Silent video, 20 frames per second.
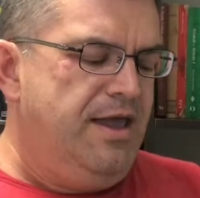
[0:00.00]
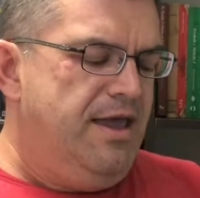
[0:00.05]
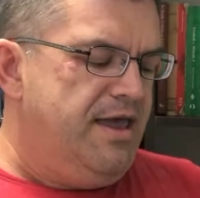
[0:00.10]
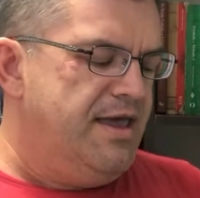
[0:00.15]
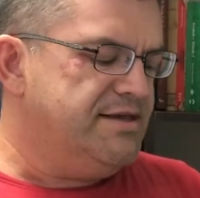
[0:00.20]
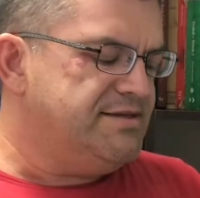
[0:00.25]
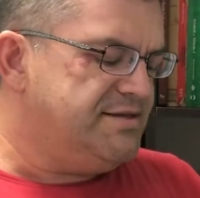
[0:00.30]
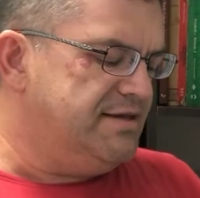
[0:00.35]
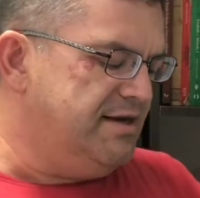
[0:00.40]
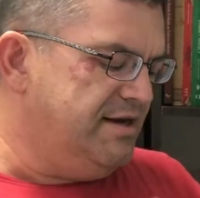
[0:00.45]

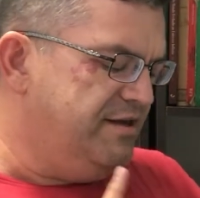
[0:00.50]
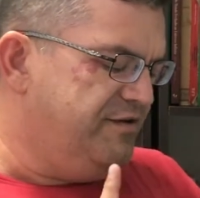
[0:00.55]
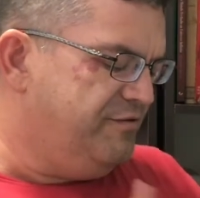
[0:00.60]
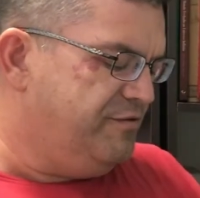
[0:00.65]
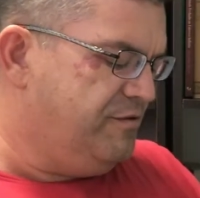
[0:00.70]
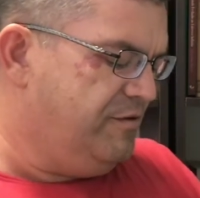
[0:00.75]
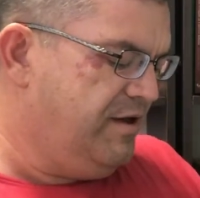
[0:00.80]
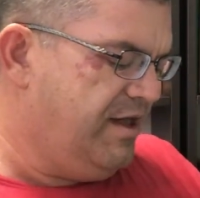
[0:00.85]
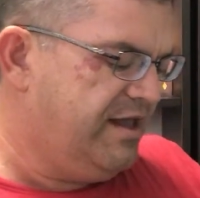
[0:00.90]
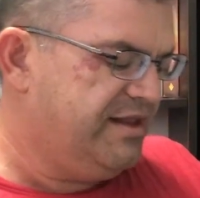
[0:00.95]
Esse
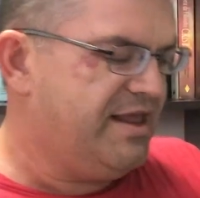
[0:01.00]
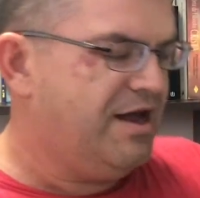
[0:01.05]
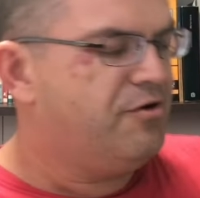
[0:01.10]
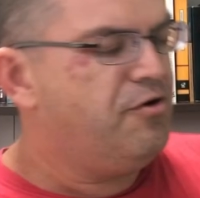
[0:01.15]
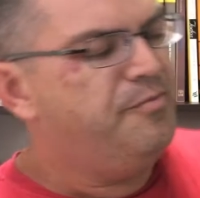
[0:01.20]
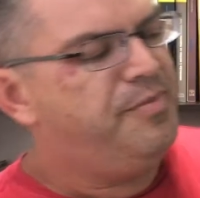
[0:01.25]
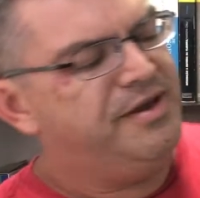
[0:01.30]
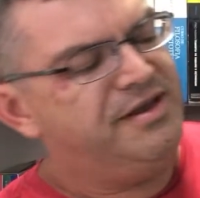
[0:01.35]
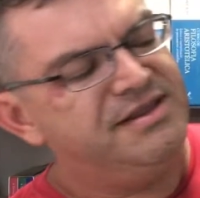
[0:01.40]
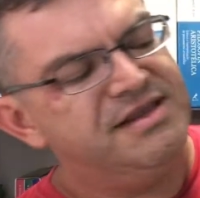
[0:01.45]
livro é da
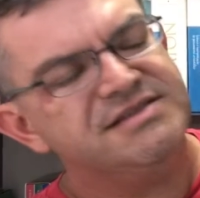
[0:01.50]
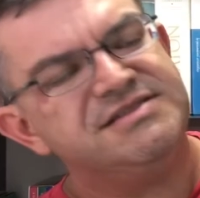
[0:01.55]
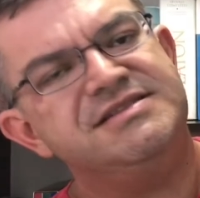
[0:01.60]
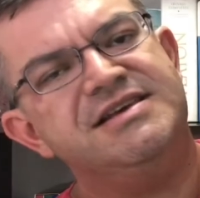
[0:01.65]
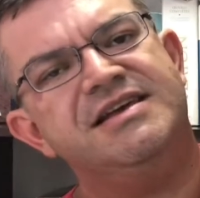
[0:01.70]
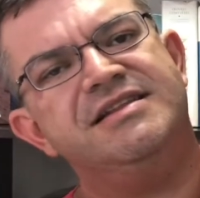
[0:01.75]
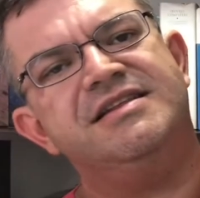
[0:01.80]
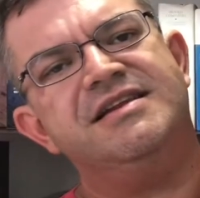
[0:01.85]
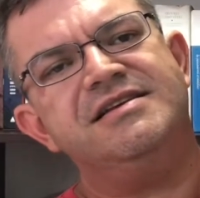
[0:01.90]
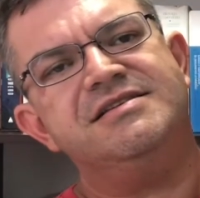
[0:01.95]
Companhia das
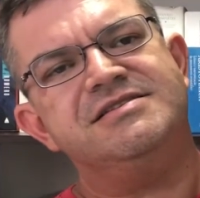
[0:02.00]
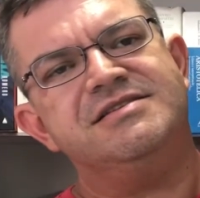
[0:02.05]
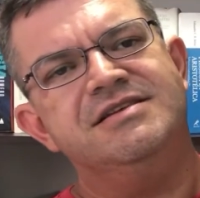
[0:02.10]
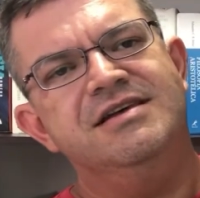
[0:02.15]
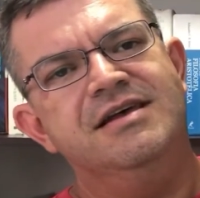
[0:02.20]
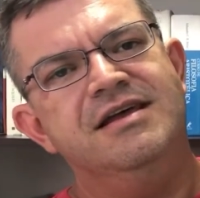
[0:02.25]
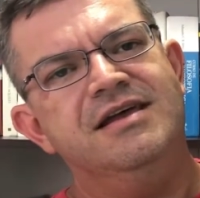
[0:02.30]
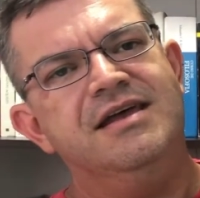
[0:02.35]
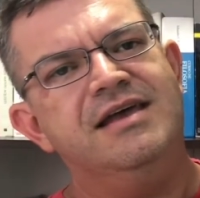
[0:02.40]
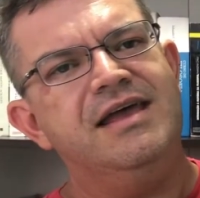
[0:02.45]
Letras,
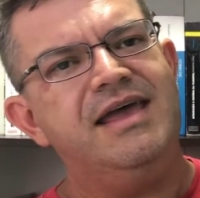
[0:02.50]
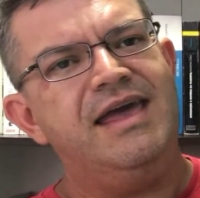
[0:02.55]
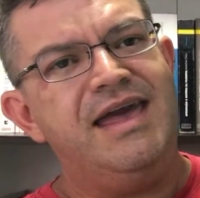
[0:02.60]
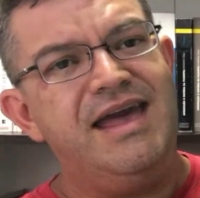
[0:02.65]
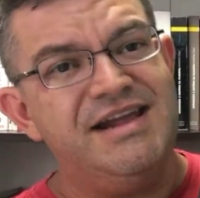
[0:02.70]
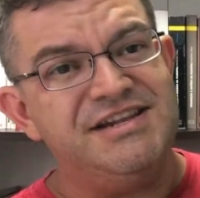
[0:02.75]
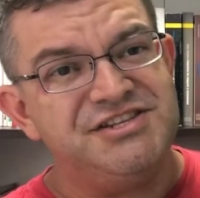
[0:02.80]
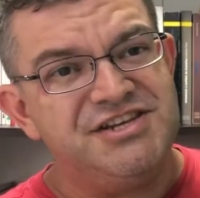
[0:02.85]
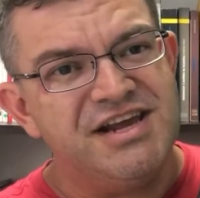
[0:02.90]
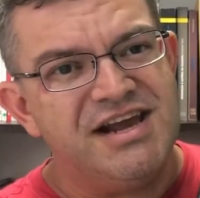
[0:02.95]

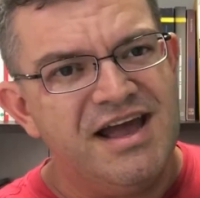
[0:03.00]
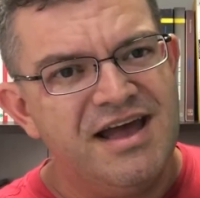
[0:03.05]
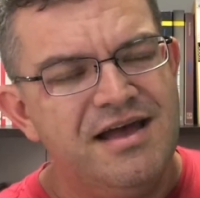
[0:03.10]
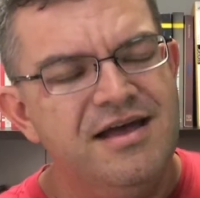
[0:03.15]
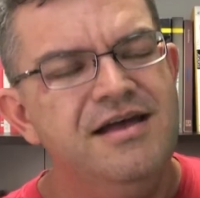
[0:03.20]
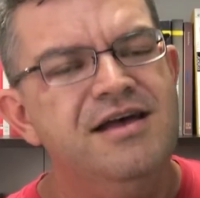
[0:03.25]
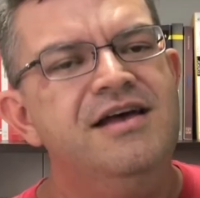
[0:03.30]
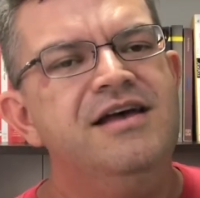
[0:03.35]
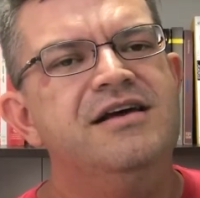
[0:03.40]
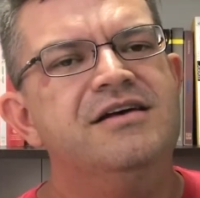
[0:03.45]

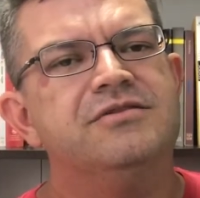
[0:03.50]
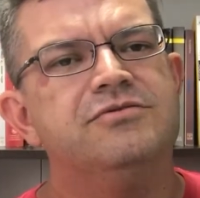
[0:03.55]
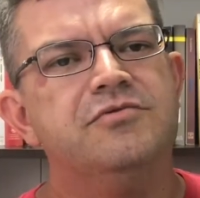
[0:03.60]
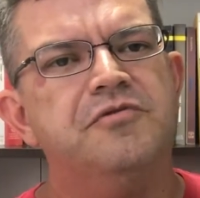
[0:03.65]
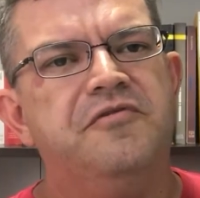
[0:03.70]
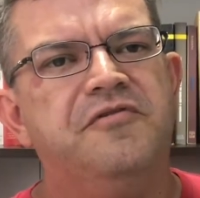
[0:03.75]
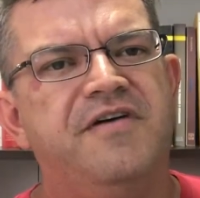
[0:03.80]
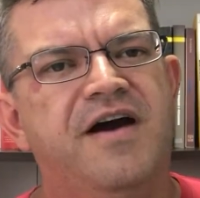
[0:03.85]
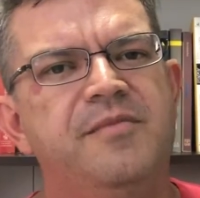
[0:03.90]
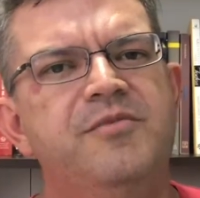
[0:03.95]
Ética, do
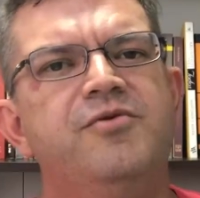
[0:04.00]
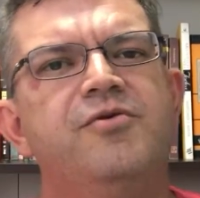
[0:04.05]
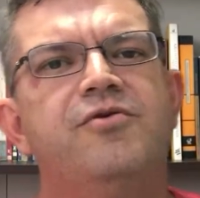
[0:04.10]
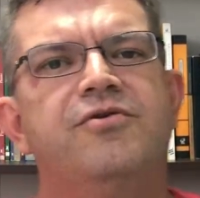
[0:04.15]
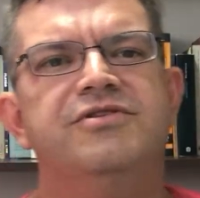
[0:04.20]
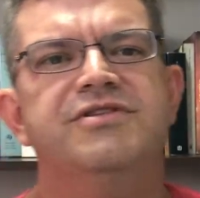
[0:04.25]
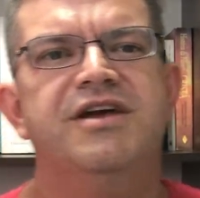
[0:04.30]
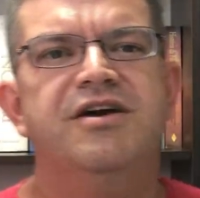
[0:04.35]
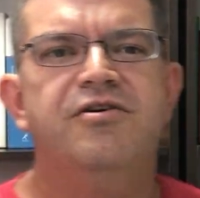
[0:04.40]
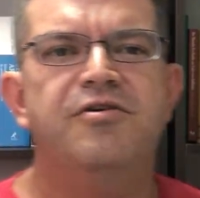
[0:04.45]
Fábio
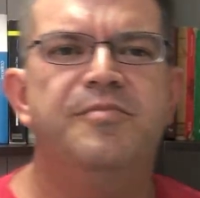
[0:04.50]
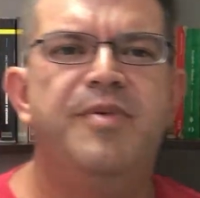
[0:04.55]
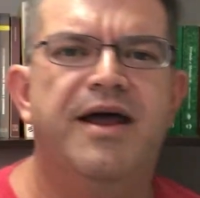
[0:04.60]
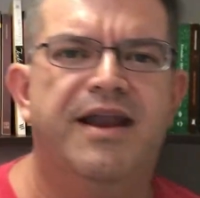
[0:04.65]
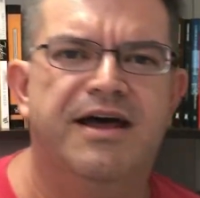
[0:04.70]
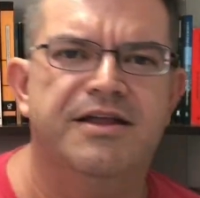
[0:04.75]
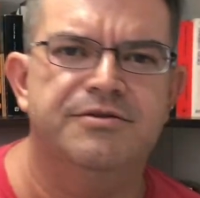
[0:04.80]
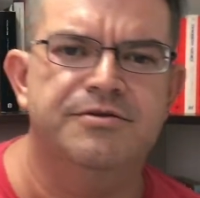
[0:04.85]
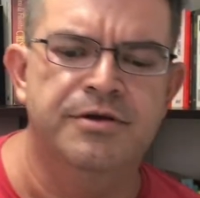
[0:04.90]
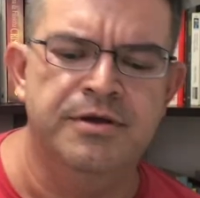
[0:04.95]
Conder
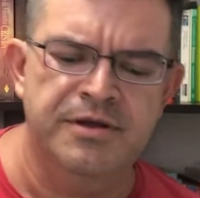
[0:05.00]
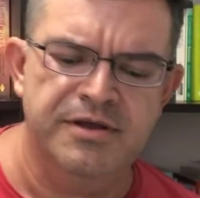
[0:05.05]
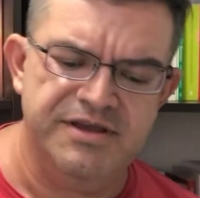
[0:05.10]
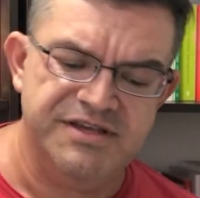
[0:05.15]
Comparato.